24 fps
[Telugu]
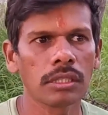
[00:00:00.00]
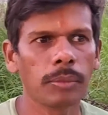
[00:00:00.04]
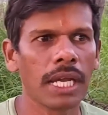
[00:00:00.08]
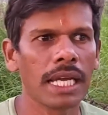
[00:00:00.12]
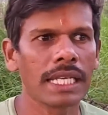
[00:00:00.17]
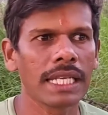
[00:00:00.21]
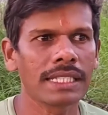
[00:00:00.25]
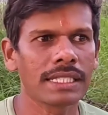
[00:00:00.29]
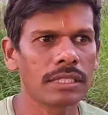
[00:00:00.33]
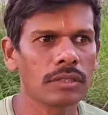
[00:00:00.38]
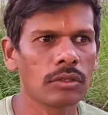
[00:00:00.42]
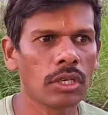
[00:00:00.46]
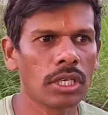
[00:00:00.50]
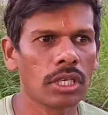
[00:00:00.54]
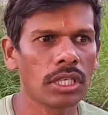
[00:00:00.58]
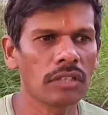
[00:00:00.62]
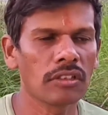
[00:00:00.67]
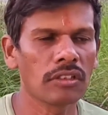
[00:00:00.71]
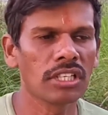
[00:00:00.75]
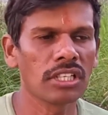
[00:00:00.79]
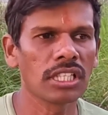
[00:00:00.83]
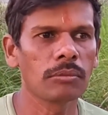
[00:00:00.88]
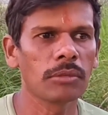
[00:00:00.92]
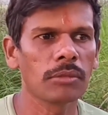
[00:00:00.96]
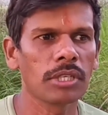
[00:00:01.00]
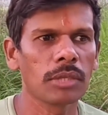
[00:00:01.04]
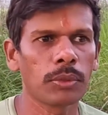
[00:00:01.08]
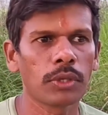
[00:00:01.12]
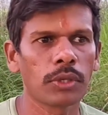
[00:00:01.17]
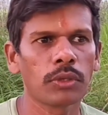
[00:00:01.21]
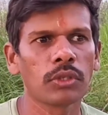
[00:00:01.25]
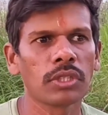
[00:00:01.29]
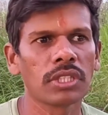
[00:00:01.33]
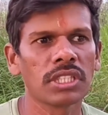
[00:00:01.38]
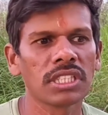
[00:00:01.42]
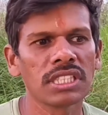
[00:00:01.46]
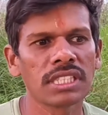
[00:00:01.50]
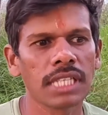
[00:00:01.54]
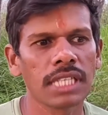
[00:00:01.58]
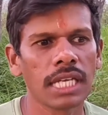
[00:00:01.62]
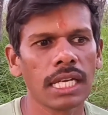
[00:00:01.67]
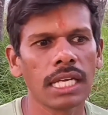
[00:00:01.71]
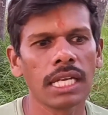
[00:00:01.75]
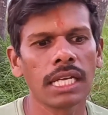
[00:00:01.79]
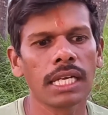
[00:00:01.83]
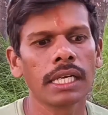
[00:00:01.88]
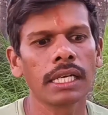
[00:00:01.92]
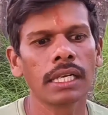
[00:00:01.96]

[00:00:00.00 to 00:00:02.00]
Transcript: ప్లాస్టిక్ గొట్టం అనేది మన ప్రకృతిని చాలా